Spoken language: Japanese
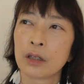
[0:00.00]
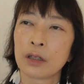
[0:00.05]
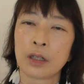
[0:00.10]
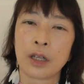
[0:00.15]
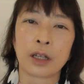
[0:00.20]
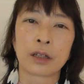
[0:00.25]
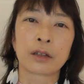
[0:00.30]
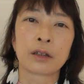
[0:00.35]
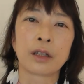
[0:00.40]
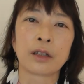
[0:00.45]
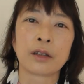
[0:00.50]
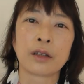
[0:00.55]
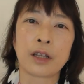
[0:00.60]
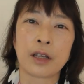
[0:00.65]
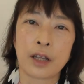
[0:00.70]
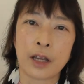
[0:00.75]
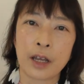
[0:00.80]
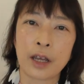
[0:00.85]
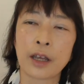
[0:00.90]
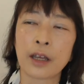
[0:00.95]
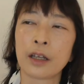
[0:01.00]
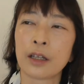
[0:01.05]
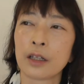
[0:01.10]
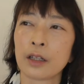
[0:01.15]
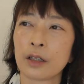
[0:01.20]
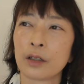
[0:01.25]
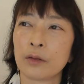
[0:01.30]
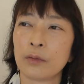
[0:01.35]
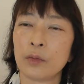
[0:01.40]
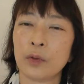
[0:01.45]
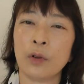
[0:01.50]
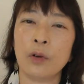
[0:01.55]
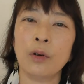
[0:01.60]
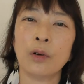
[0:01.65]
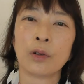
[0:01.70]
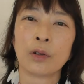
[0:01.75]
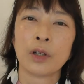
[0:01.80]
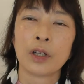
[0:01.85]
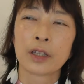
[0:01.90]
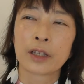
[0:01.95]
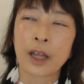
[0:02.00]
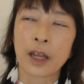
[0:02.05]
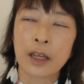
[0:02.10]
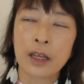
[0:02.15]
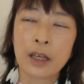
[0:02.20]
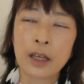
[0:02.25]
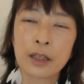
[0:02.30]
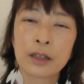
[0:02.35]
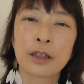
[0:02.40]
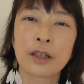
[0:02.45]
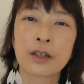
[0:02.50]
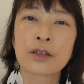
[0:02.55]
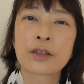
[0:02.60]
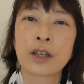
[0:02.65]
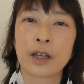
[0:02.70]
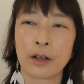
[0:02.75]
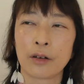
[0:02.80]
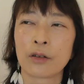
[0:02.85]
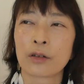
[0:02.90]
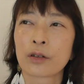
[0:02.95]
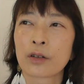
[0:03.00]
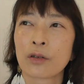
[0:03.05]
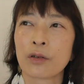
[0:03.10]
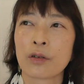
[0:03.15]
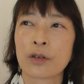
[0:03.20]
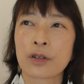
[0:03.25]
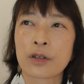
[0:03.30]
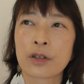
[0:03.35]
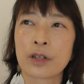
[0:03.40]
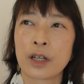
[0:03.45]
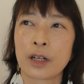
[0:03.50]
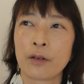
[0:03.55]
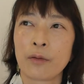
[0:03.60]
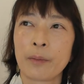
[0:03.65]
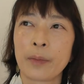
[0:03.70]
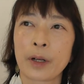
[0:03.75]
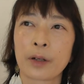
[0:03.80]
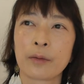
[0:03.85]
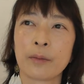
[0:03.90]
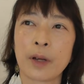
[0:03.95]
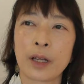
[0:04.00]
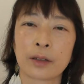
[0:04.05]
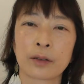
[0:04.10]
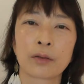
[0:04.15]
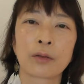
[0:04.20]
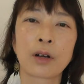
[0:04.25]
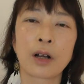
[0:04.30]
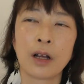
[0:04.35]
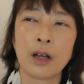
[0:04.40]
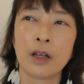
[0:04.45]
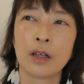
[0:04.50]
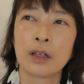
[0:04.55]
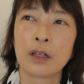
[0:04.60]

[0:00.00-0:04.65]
なったんでねもう大変でしたよ教室で600万とか